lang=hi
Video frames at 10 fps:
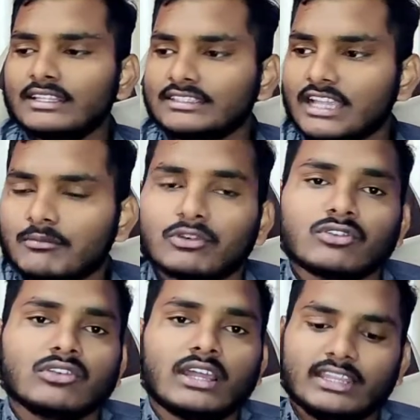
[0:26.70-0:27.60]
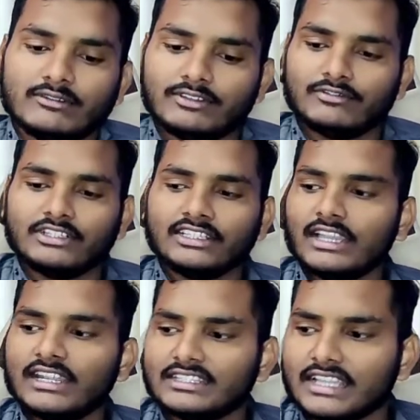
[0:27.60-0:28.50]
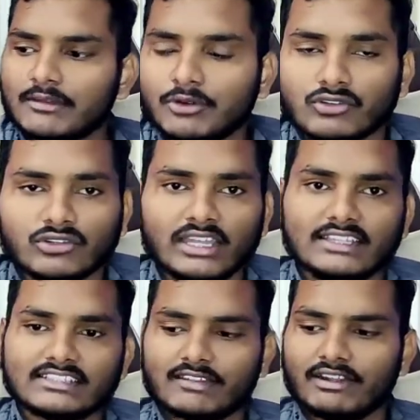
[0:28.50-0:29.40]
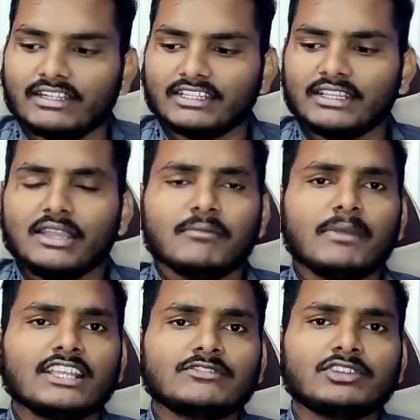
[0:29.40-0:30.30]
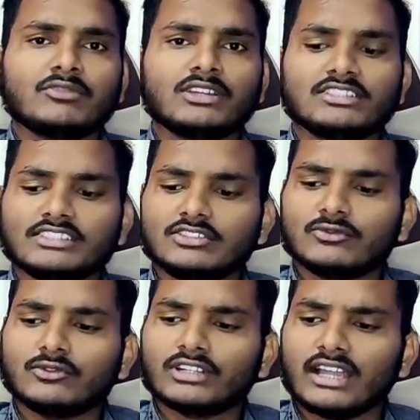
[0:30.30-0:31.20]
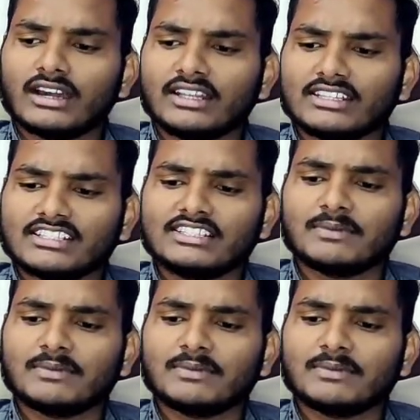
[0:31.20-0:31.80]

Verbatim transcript: ये है मोटरोला ए फिफ्टी एंड ये है मोटरोला ए सेवेंटी मैं इस वीडियो में इस तीनों फोन का हर एक चीज